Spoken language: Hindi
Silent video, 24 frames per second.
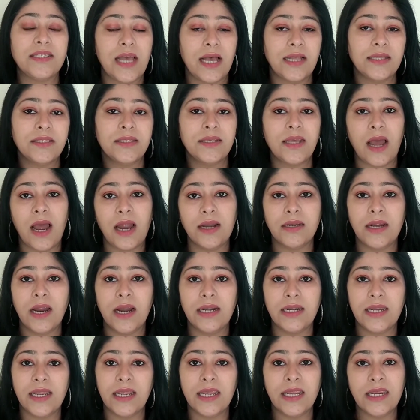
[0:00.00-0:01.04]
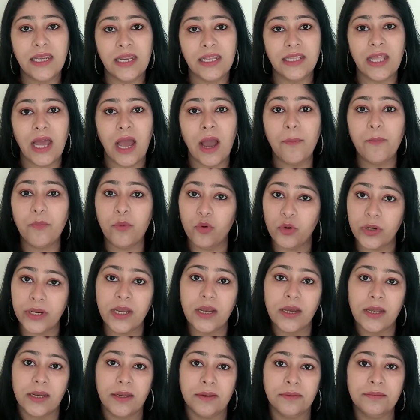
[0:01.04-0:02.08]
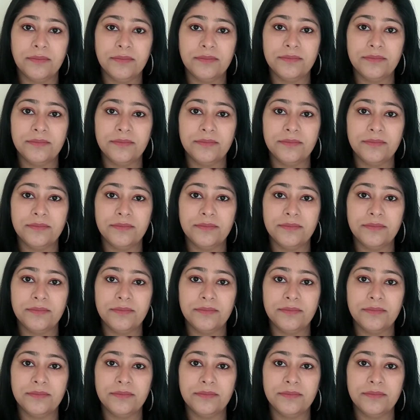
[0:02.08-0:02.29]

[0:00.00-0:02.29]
सात से आठ घंटे की नींद आप पूरी करें